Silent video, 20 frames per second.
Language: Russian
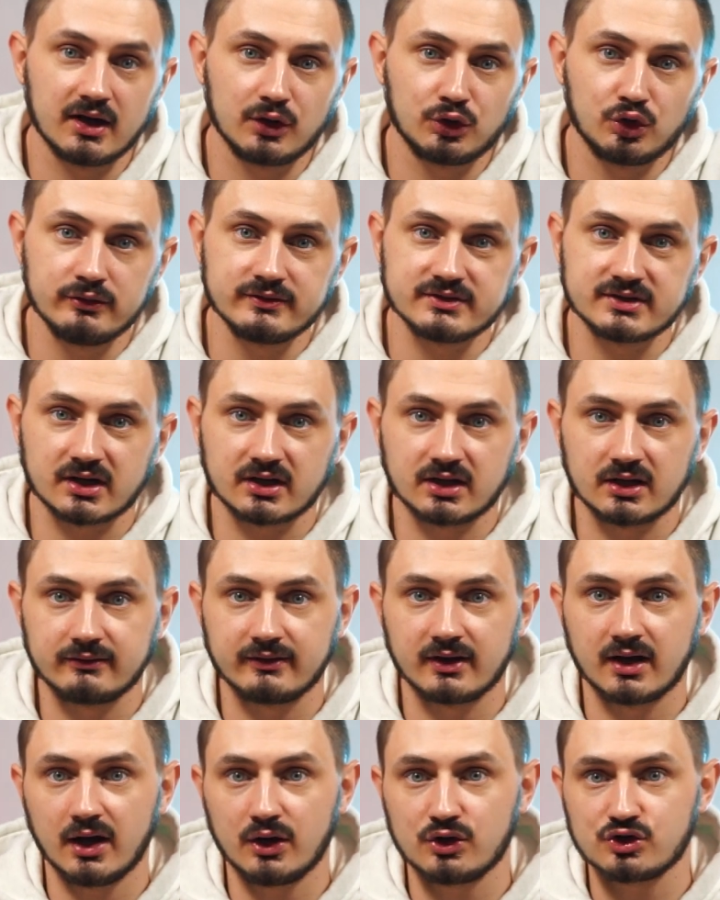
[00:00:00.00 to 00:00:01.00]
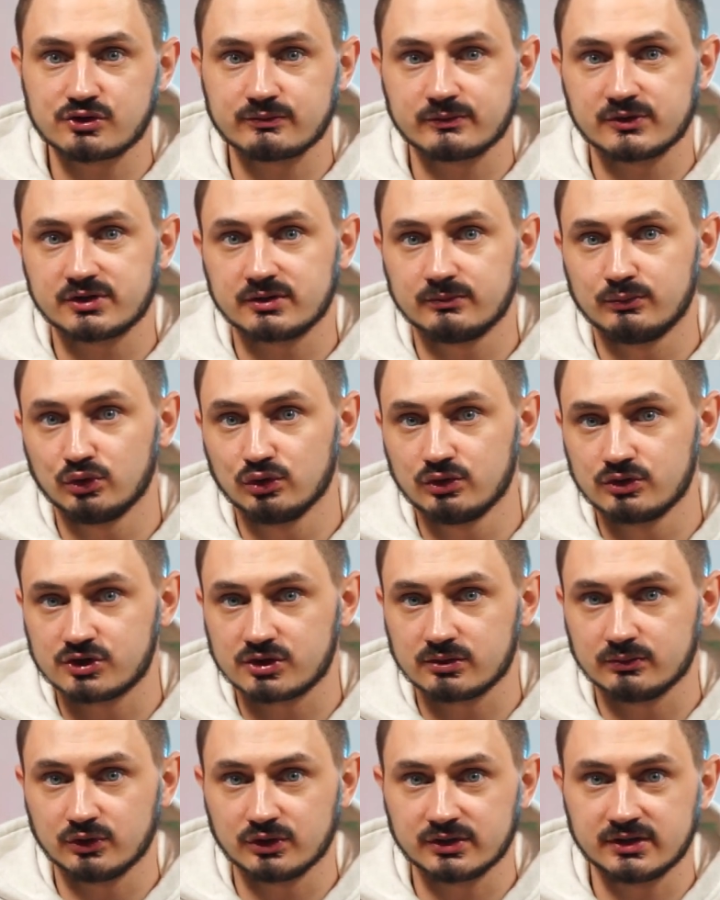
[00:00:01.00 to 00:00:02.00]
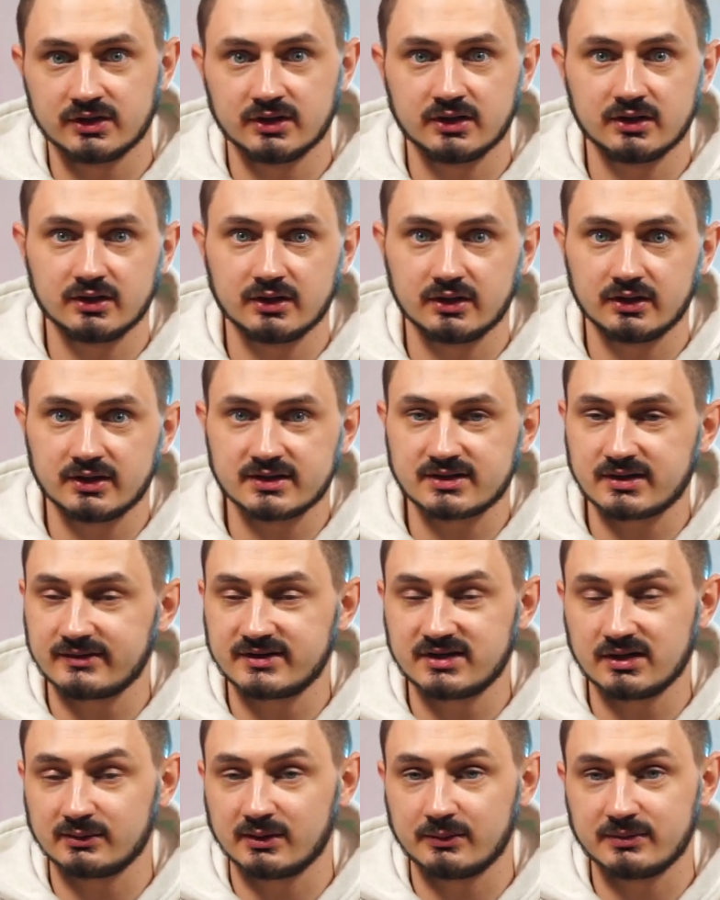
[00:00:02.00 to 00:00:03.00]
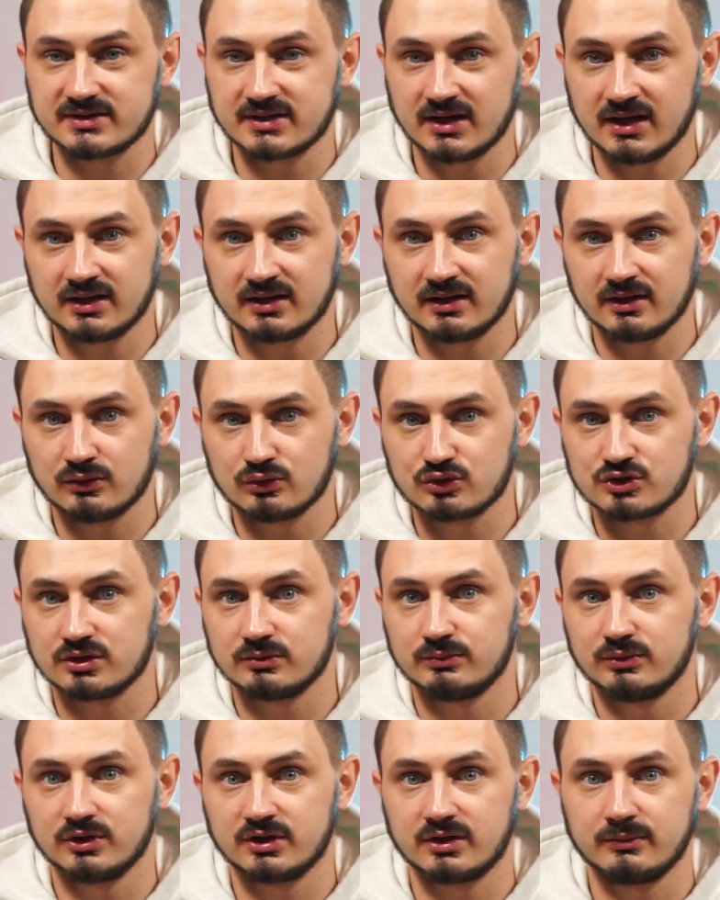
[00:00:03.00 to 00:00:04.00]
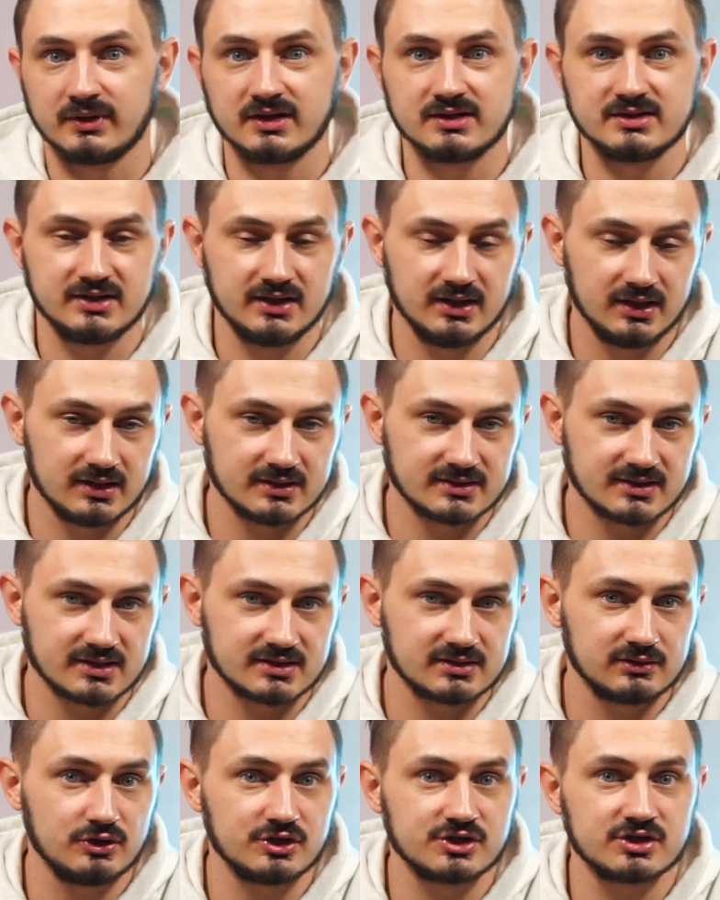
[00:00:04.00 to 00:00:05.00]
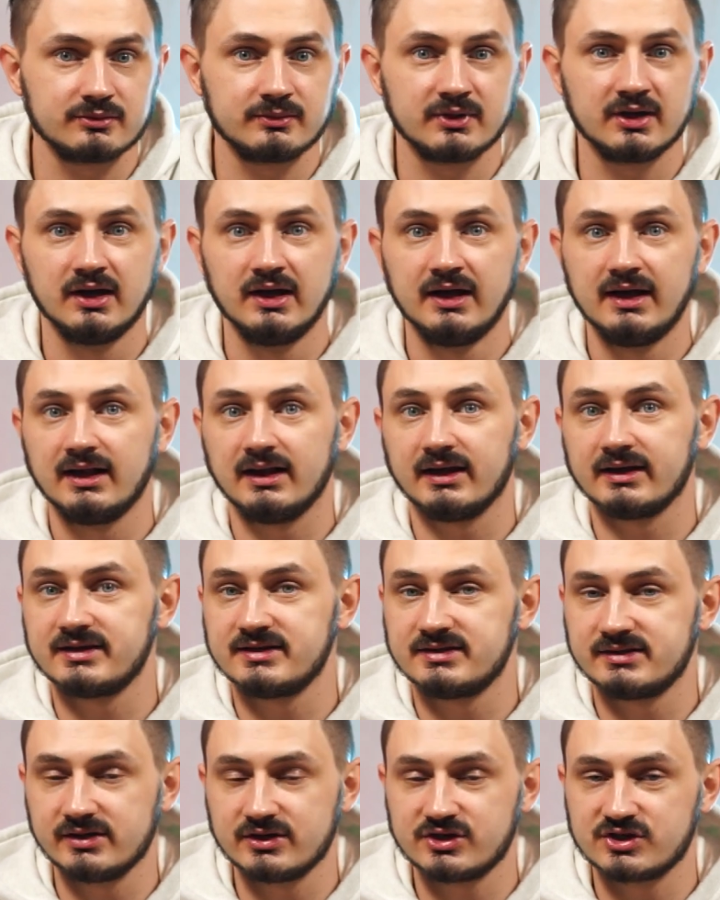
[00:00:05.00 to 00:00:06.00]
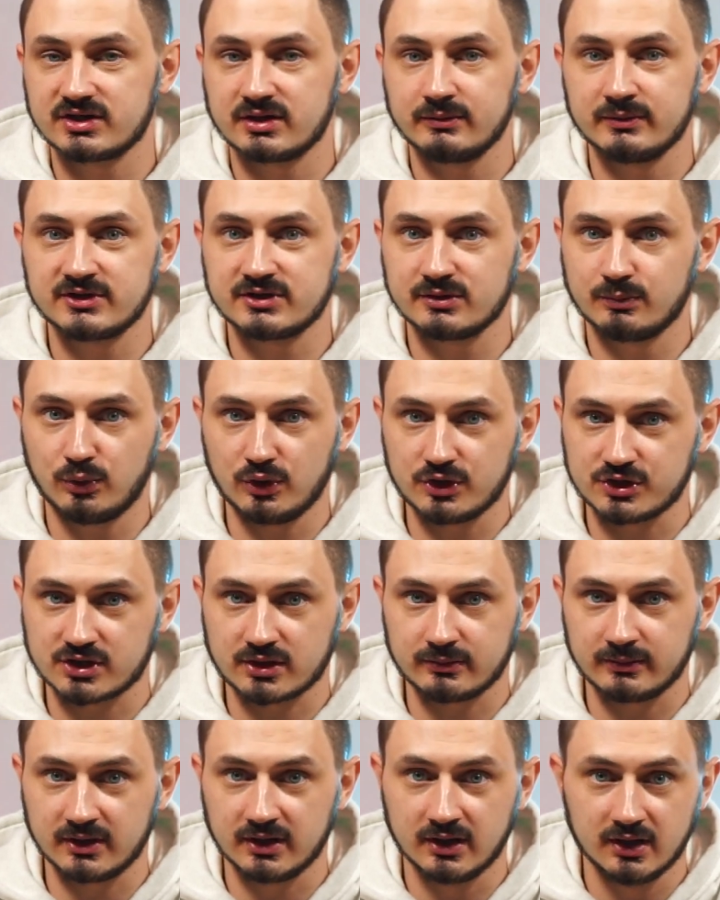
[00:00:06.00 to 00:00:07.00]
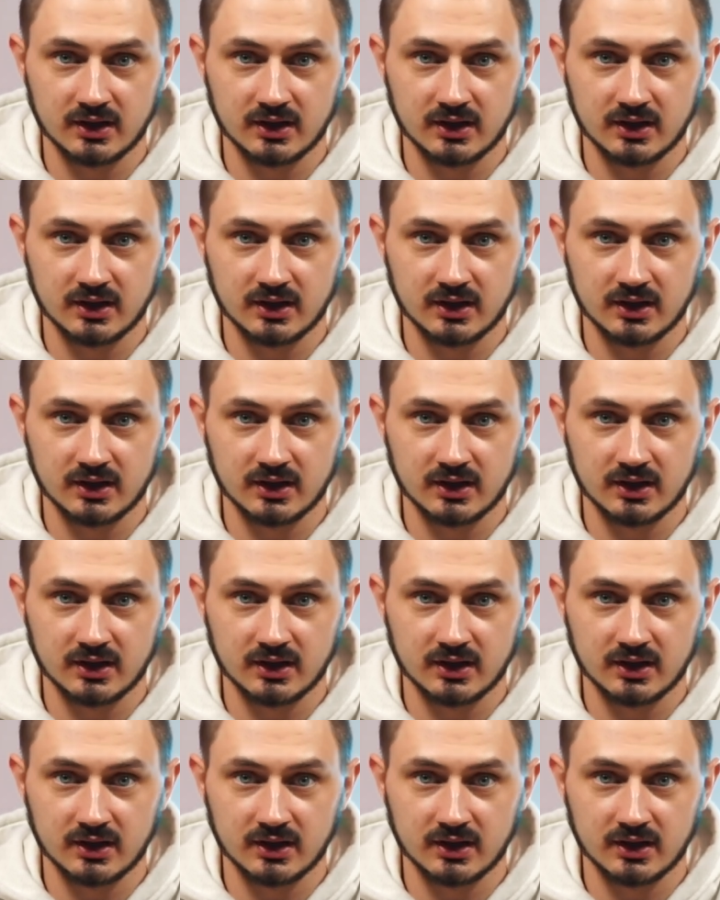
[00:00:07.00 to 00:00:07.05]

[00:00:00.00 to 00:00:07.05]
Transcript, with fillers: готовится к надвигающемуся будущему, где не совсем обязательно нужно будет иметь дело со сложными логистическими цепочками,